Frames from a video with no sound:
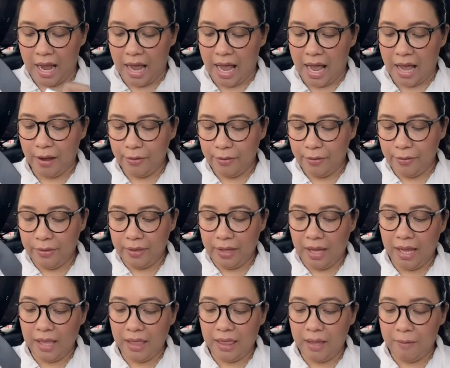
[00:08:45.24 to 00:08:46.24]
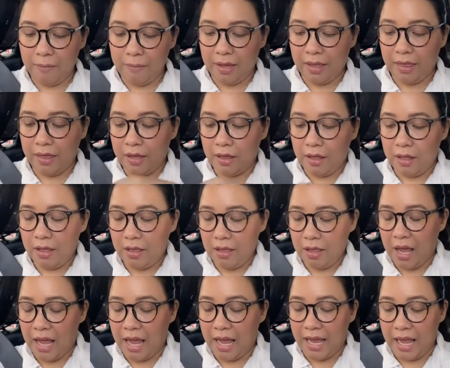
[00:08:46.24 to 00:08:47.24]
out um, in the middle
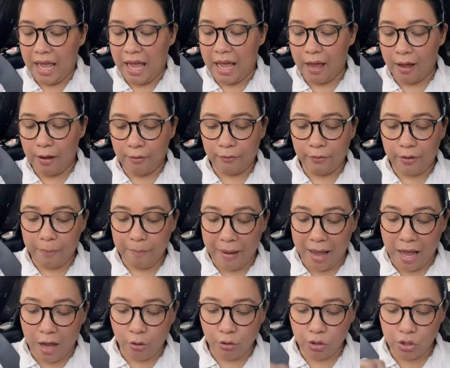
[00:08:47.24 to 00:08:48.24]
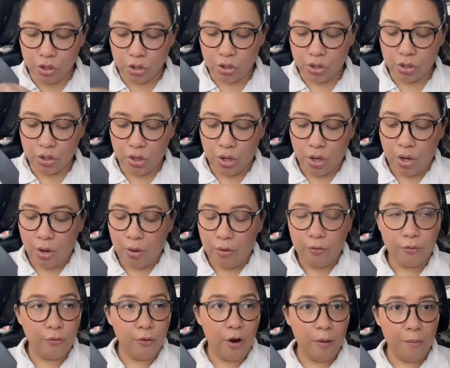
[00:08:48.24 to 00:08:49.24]
I have the pouch
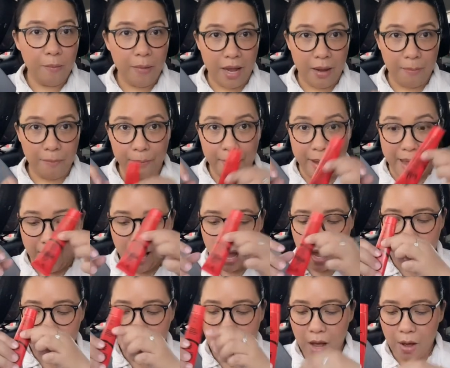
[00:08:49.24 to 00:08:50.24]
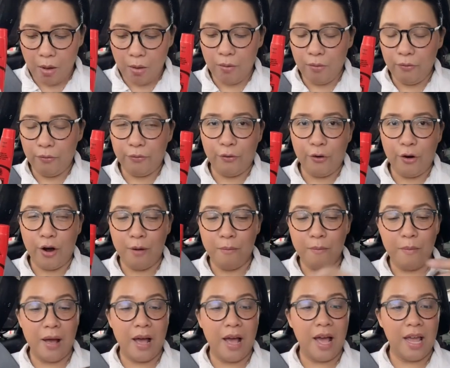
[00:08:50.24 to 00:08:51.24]
for my POW for
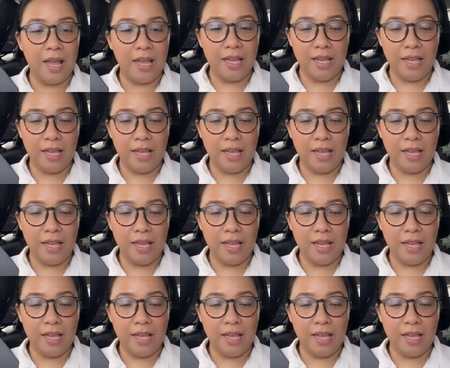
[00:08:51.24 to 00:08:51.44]
my